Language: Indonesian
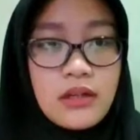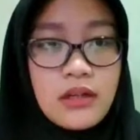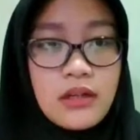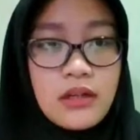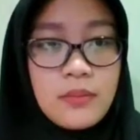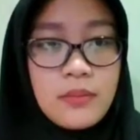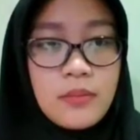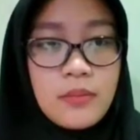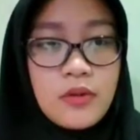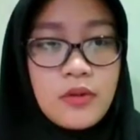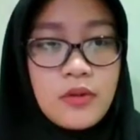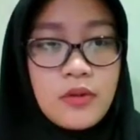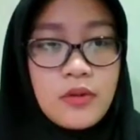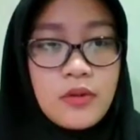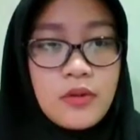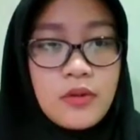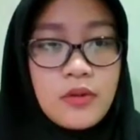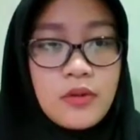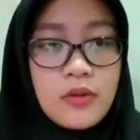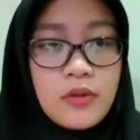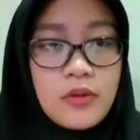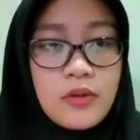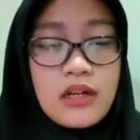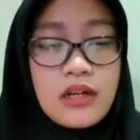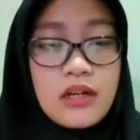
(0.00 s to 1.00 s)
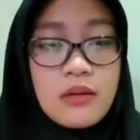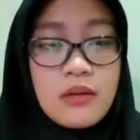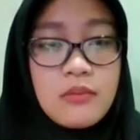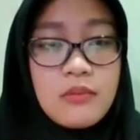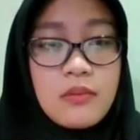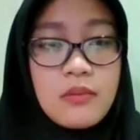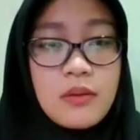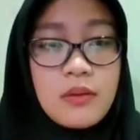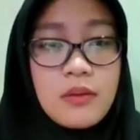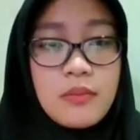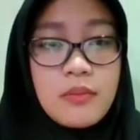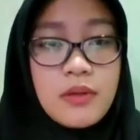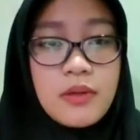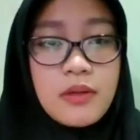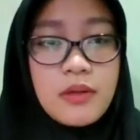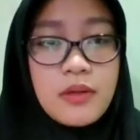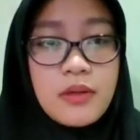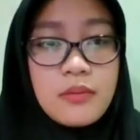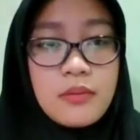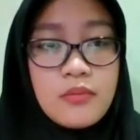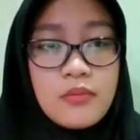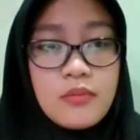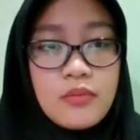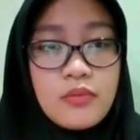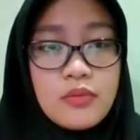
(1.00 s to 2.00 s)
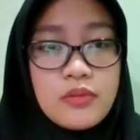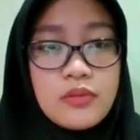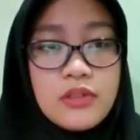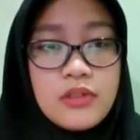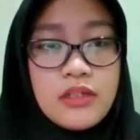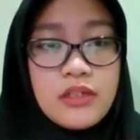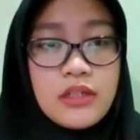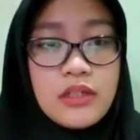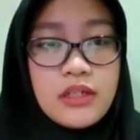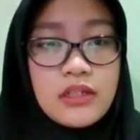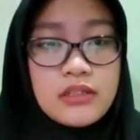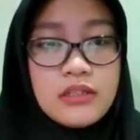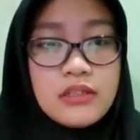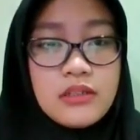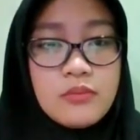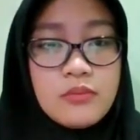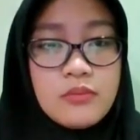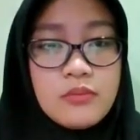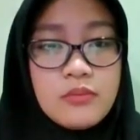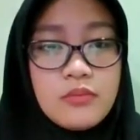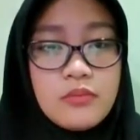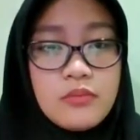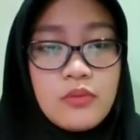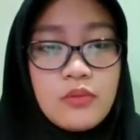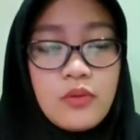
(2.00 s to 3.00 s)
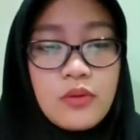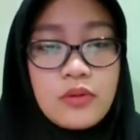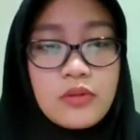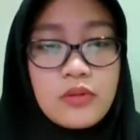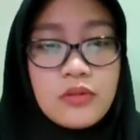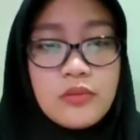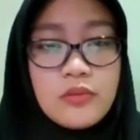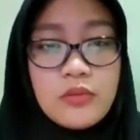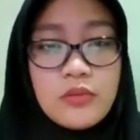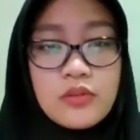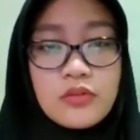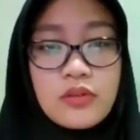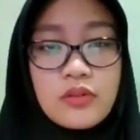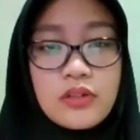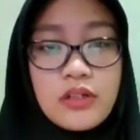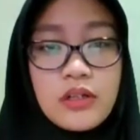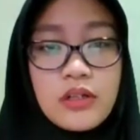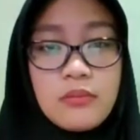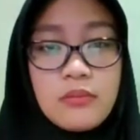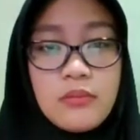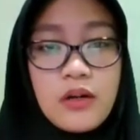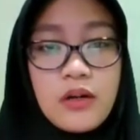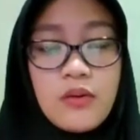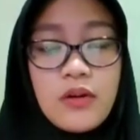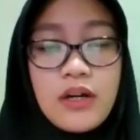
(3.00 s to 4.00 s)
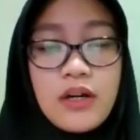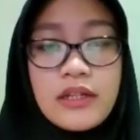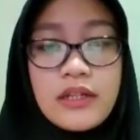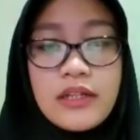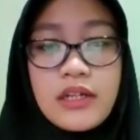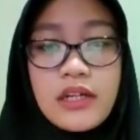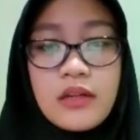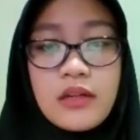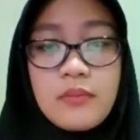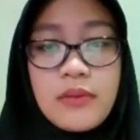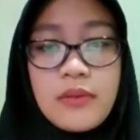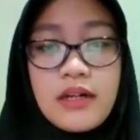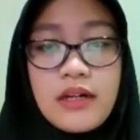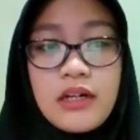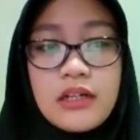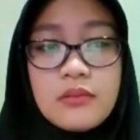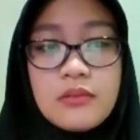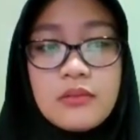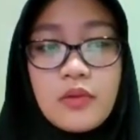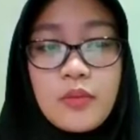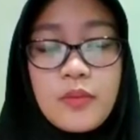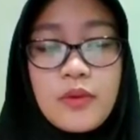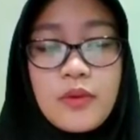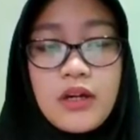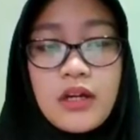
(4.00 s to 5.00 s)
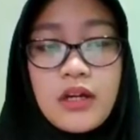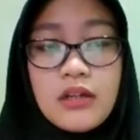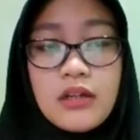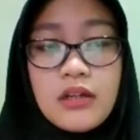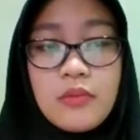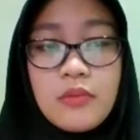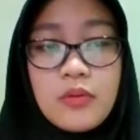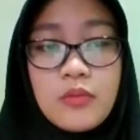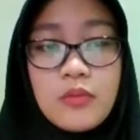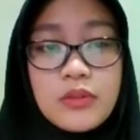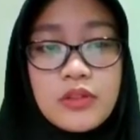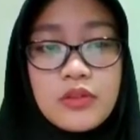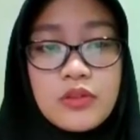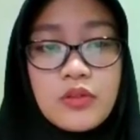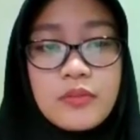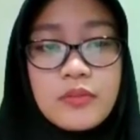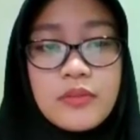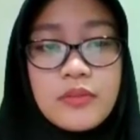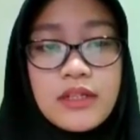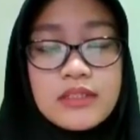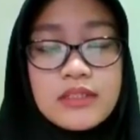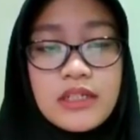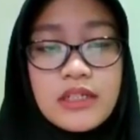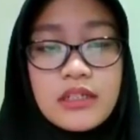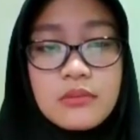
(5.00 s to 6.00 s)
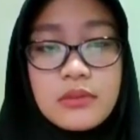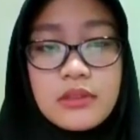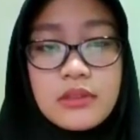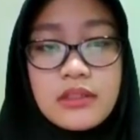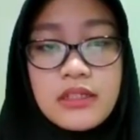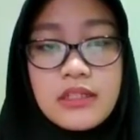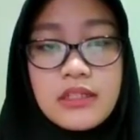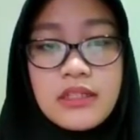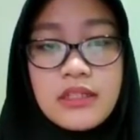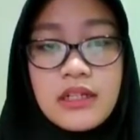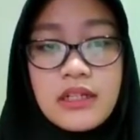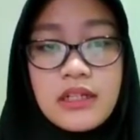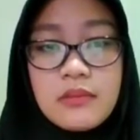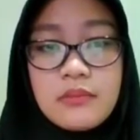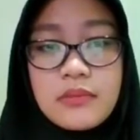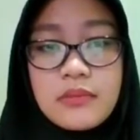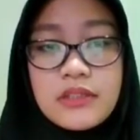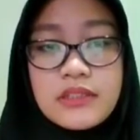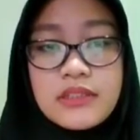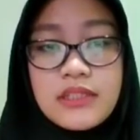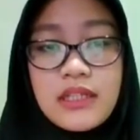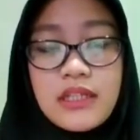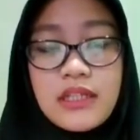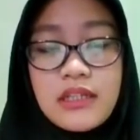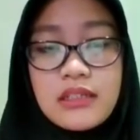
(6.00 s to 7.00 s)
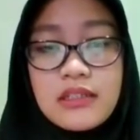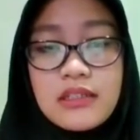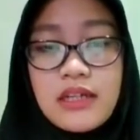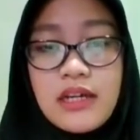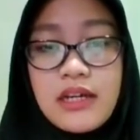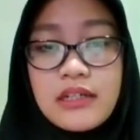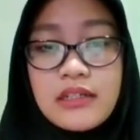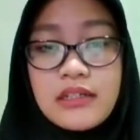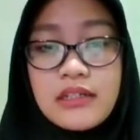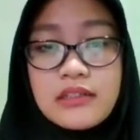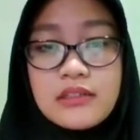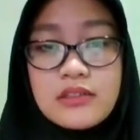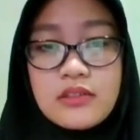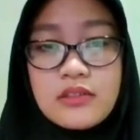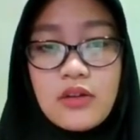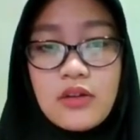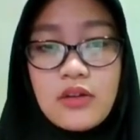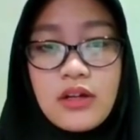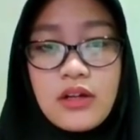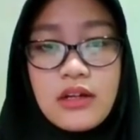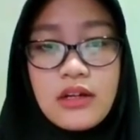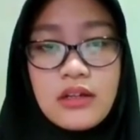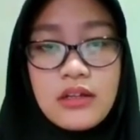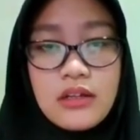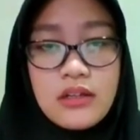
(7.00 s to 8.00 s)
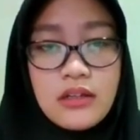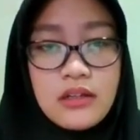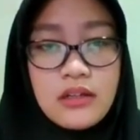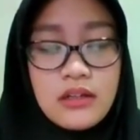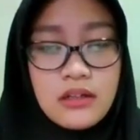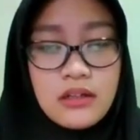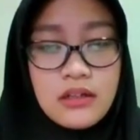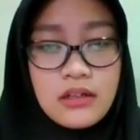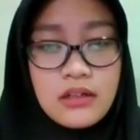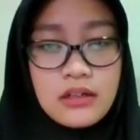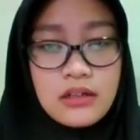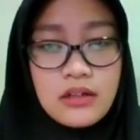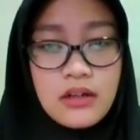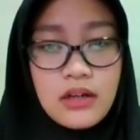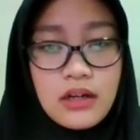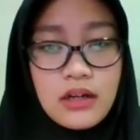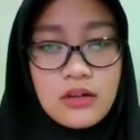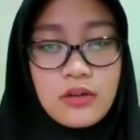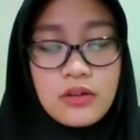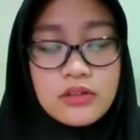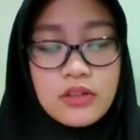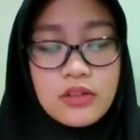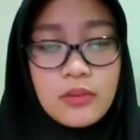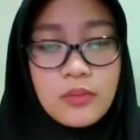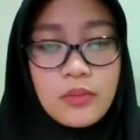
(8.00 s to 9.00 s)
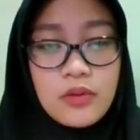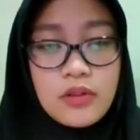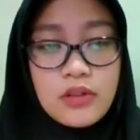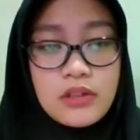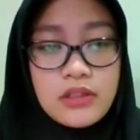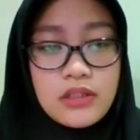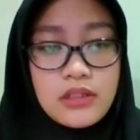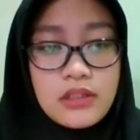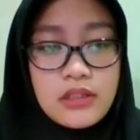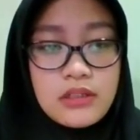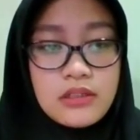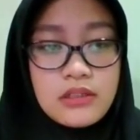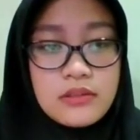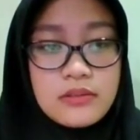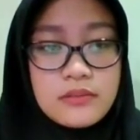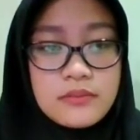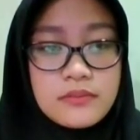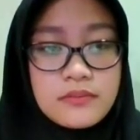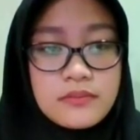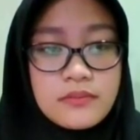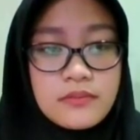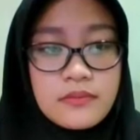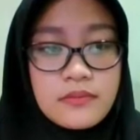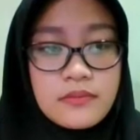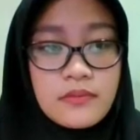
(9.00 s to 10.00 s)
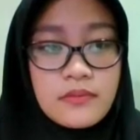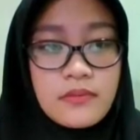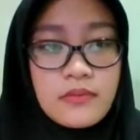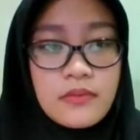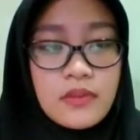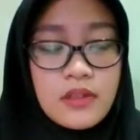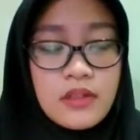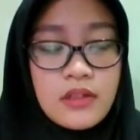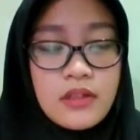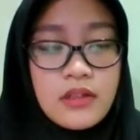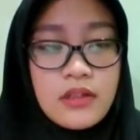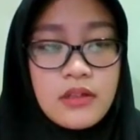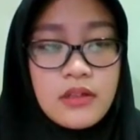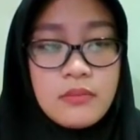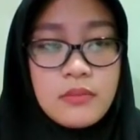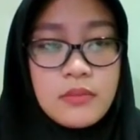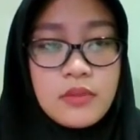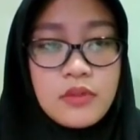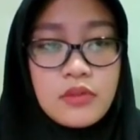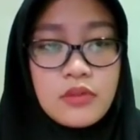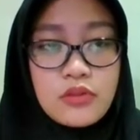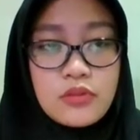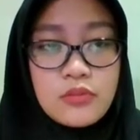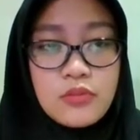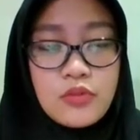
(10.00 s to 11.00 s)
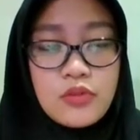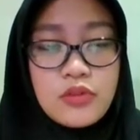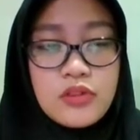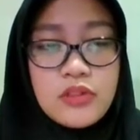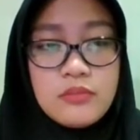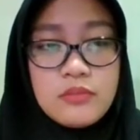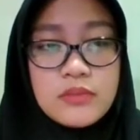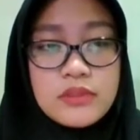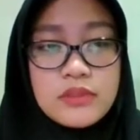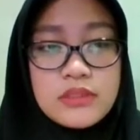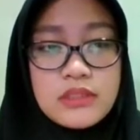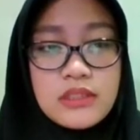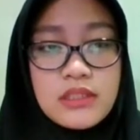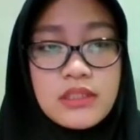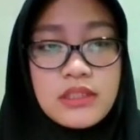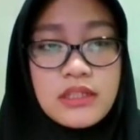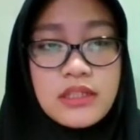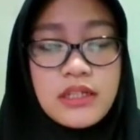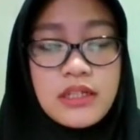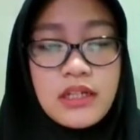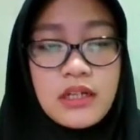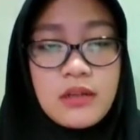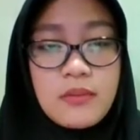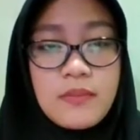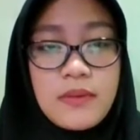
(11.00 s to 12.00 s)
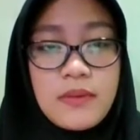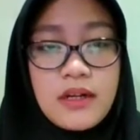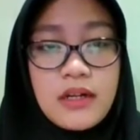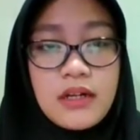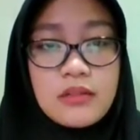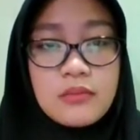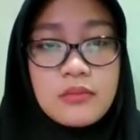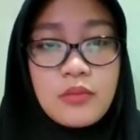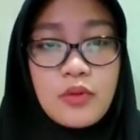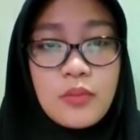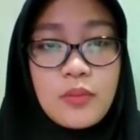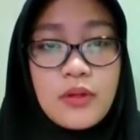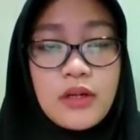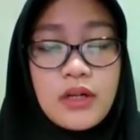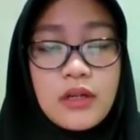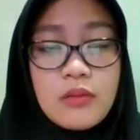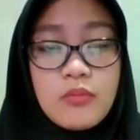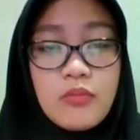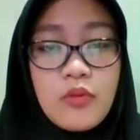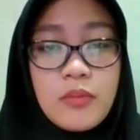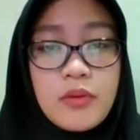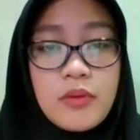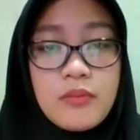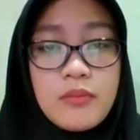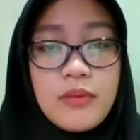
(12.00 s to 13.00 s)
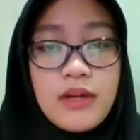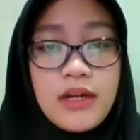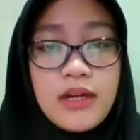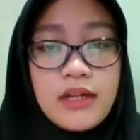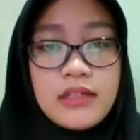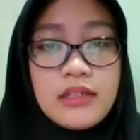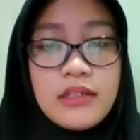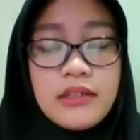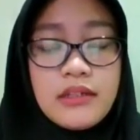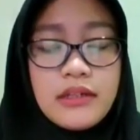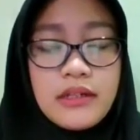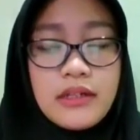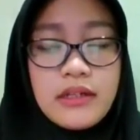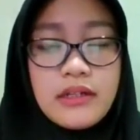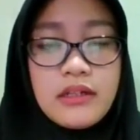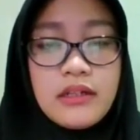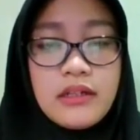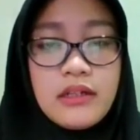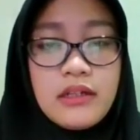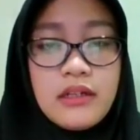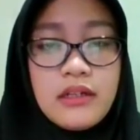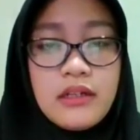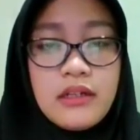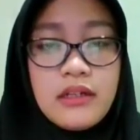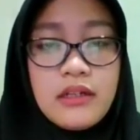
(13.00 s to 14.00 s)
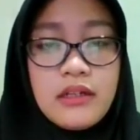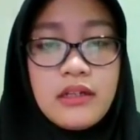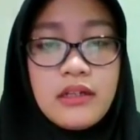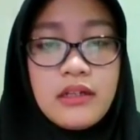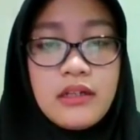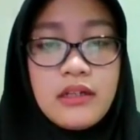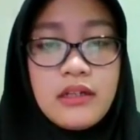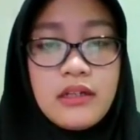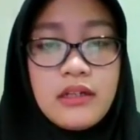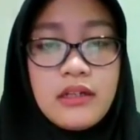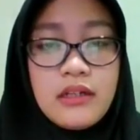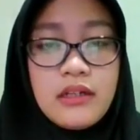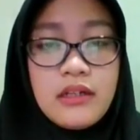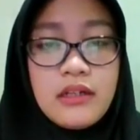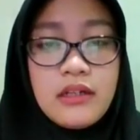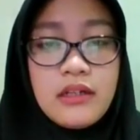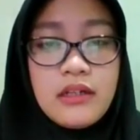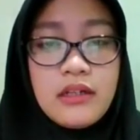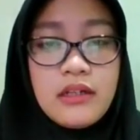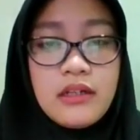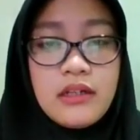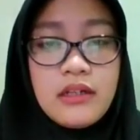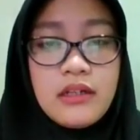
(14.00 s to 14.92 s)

Kapolres Demak AKBP Budiadi Bono menuturkan bahwa kenaikan pangkat merupakan momentum yang sangat penting dalam perjalanan karir seorang anggota Polri. Menurut Budi, meski kenaikan pangkat merupakan momen bahagia, di balik semua